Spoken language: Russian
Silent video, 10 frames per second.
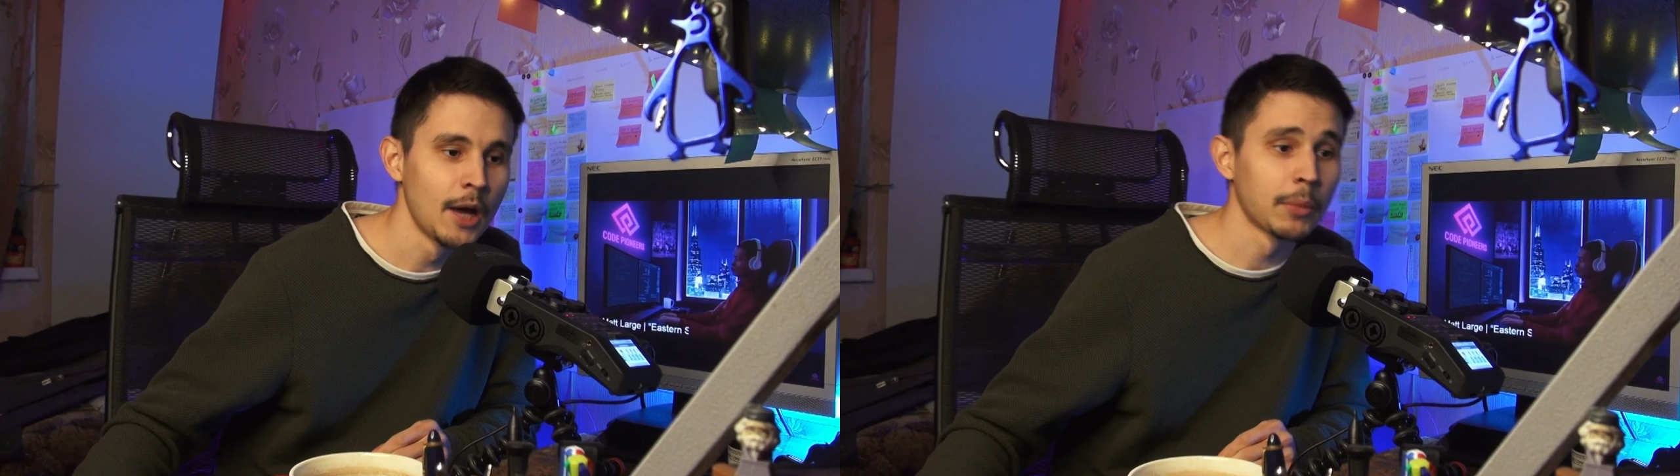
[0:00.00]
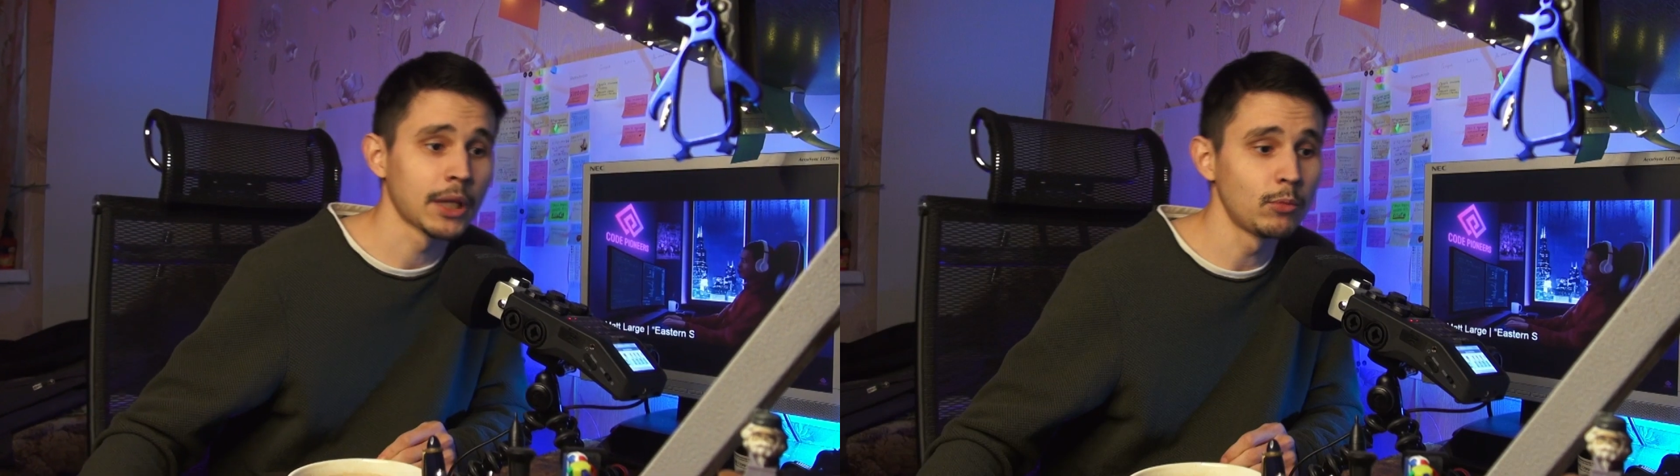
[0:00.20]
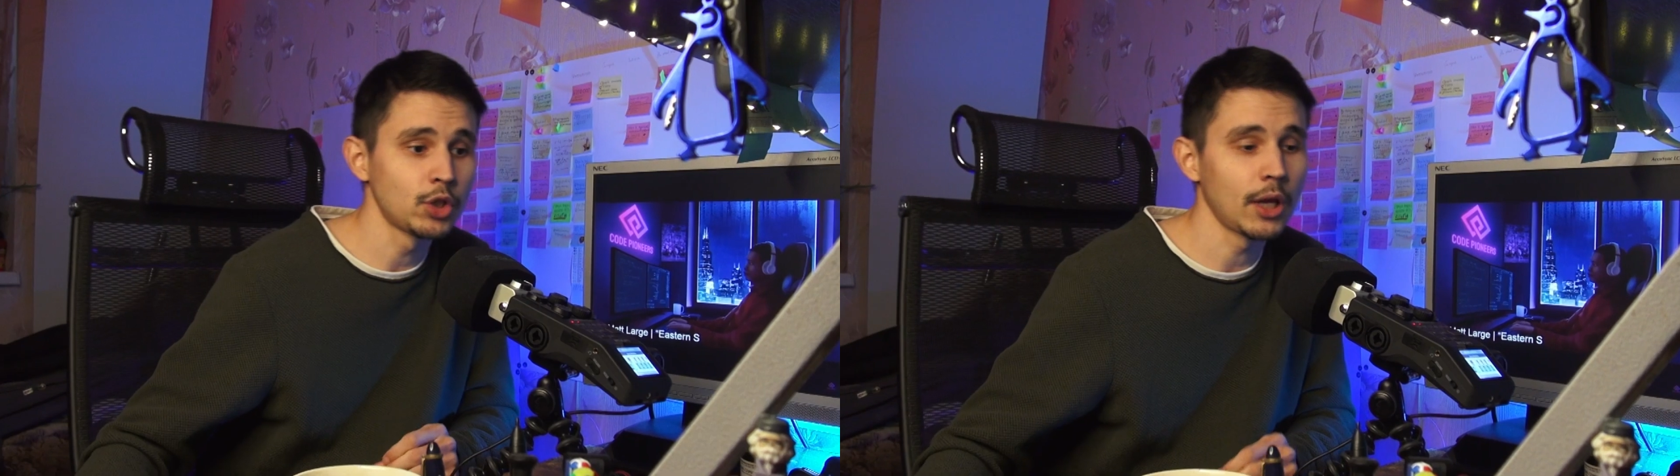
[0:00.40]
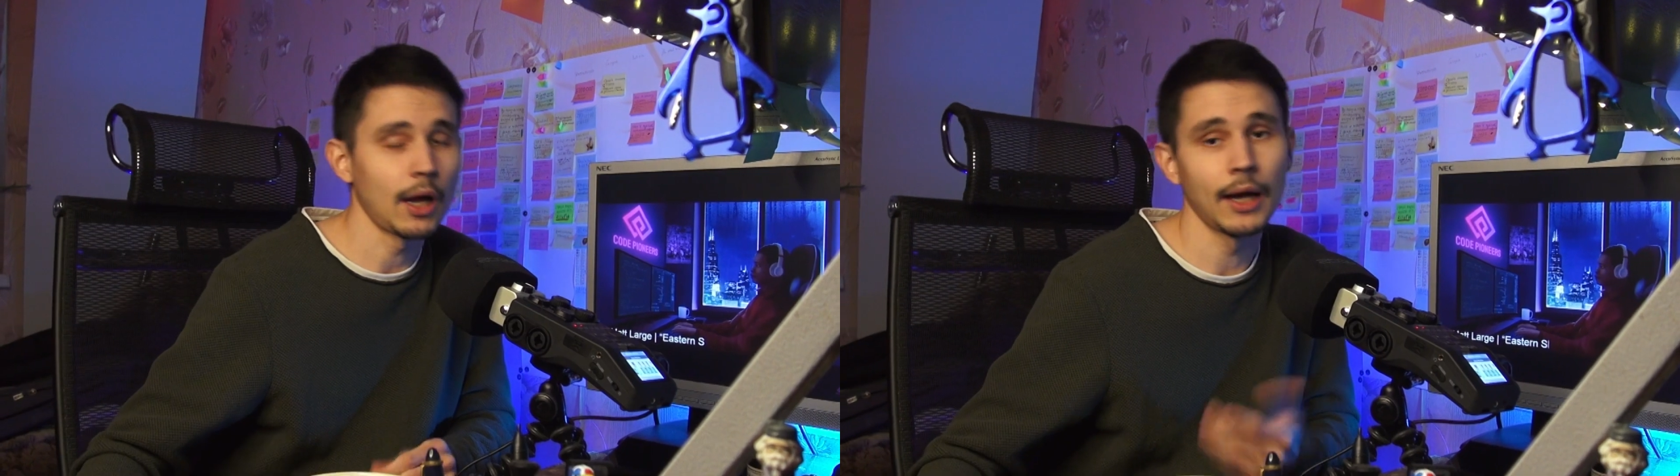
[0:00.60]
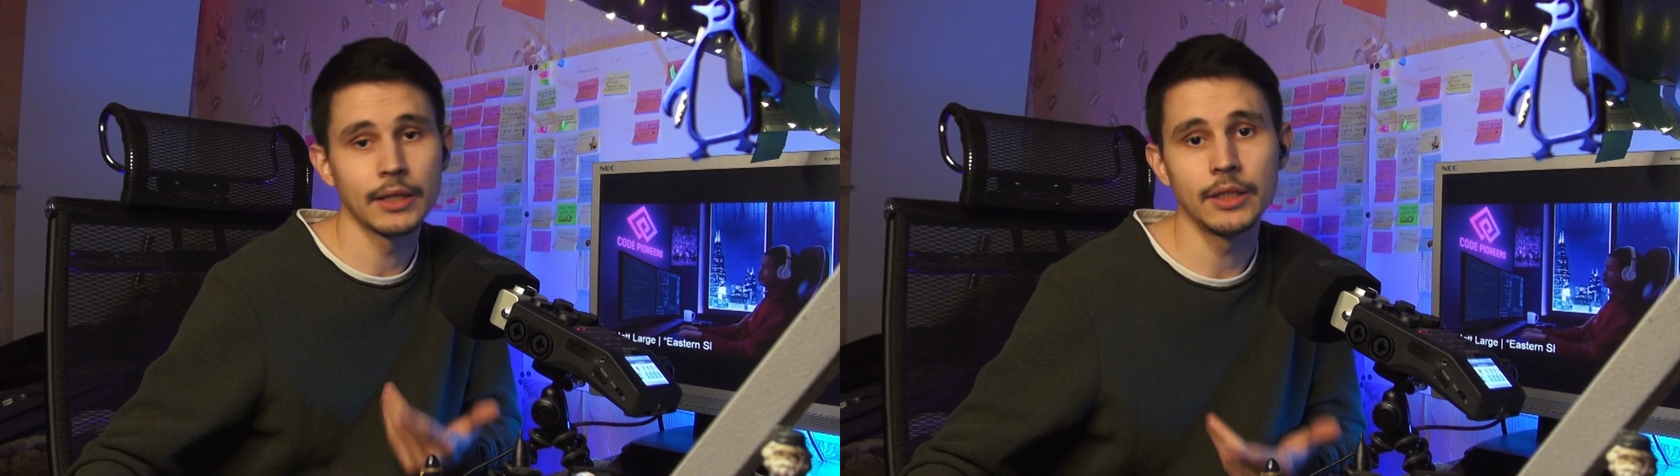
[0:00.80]
Потому что
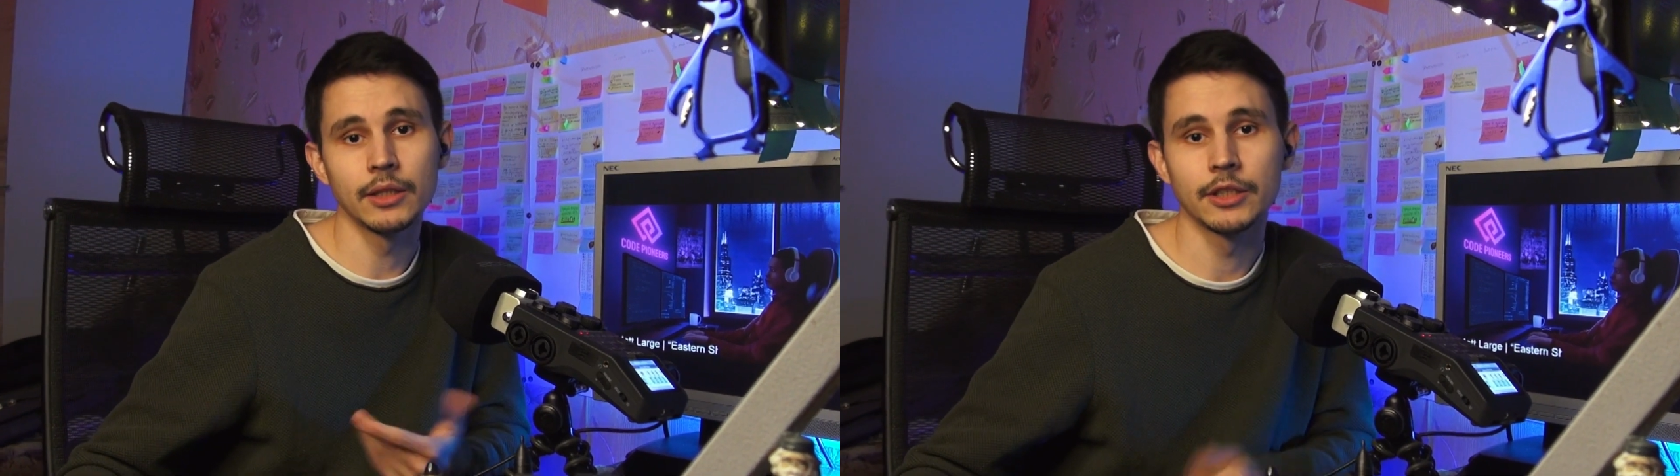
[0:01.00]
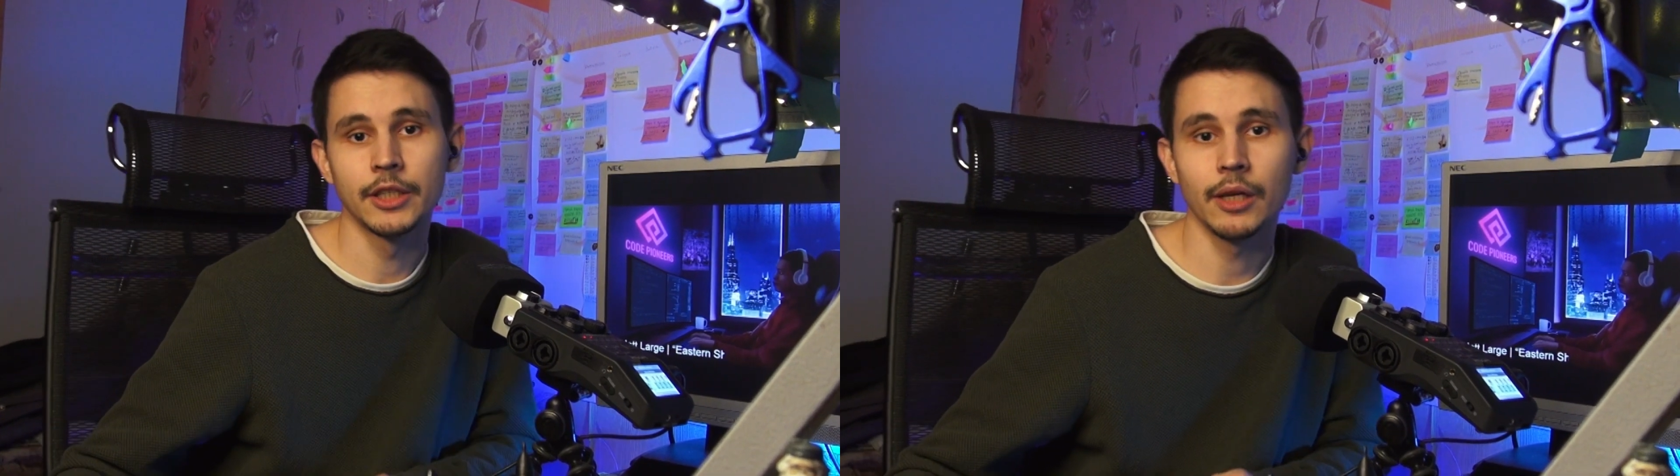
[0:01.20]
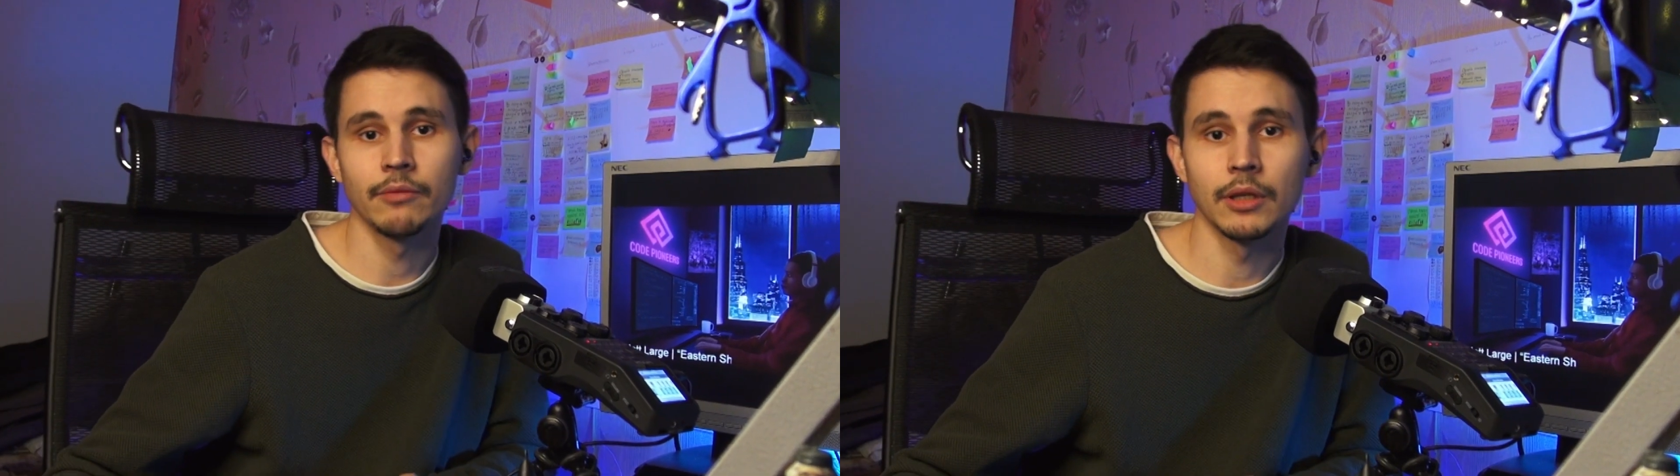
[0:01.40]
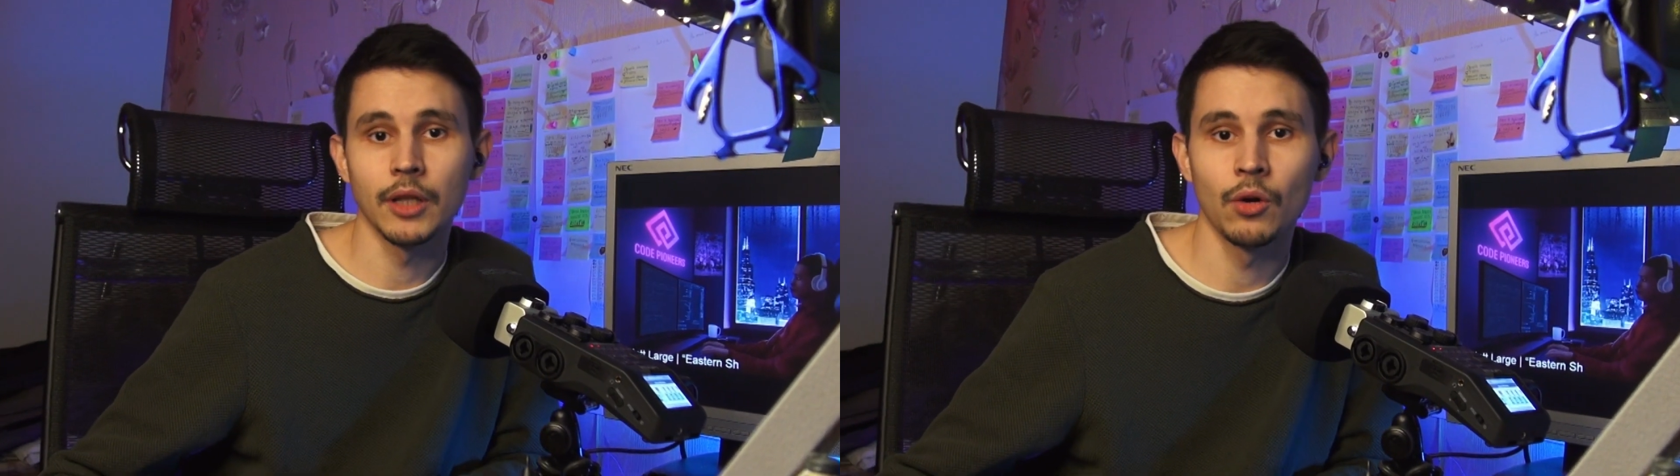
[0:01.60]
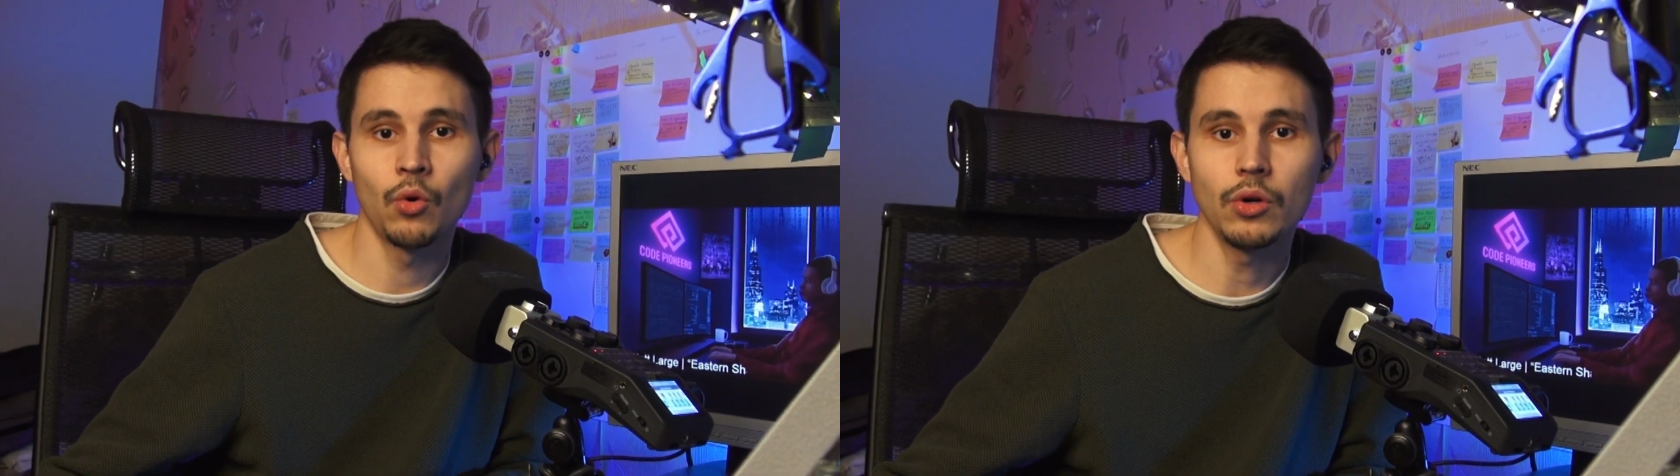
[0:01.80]
один сервер
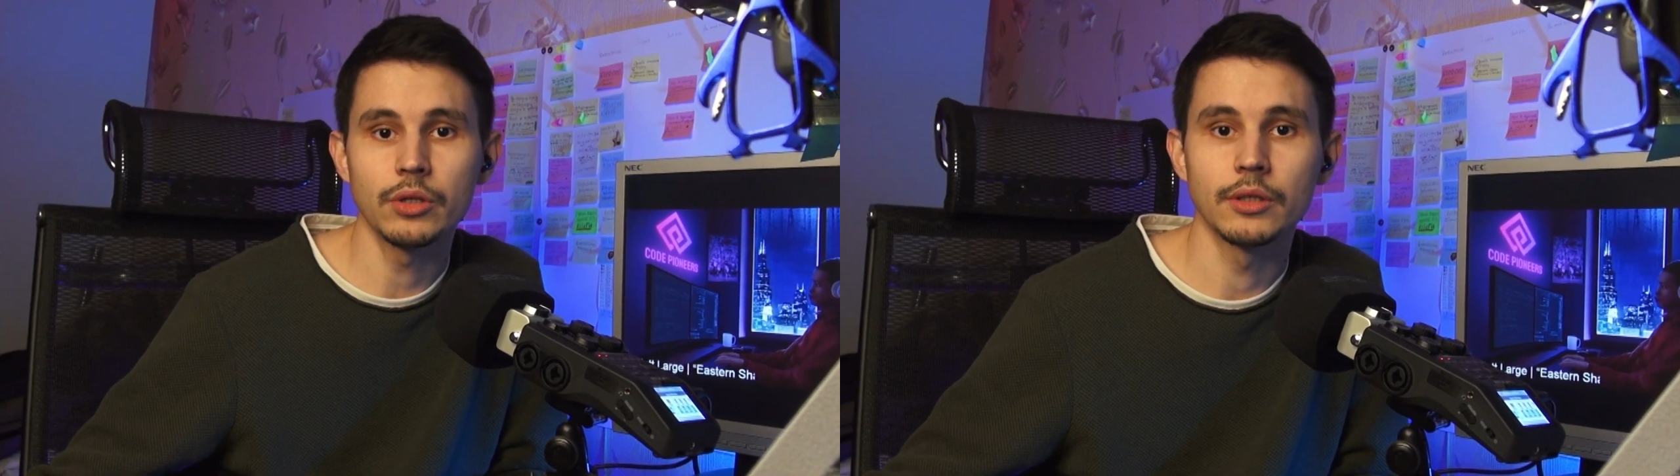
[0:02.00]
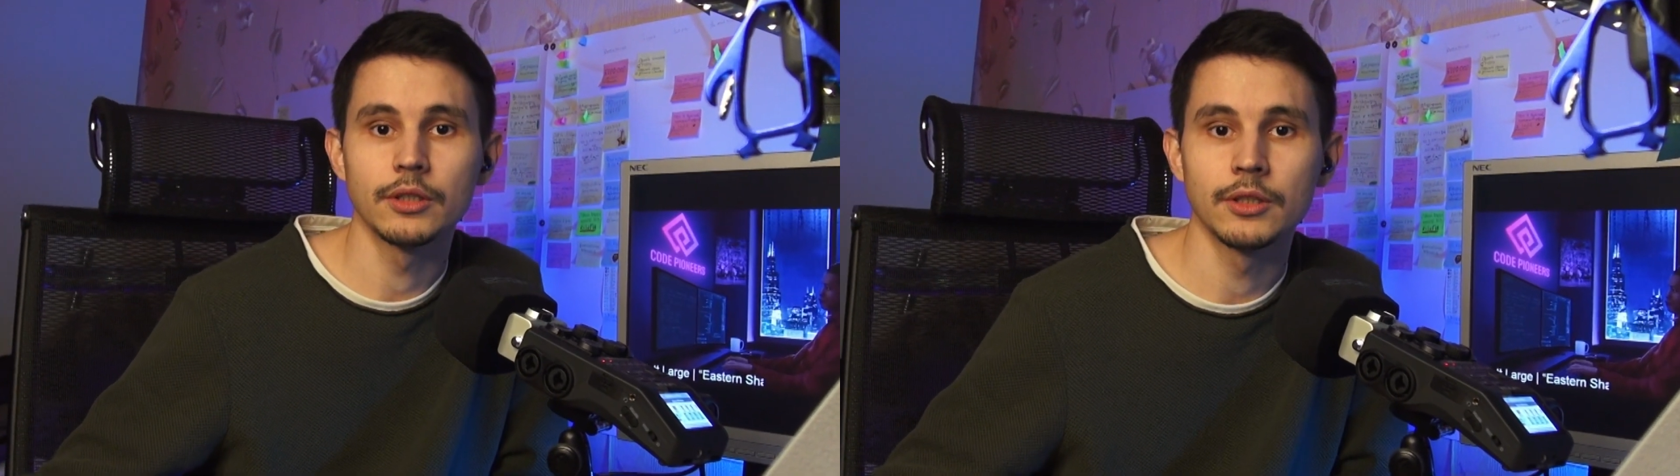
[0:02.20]
на Go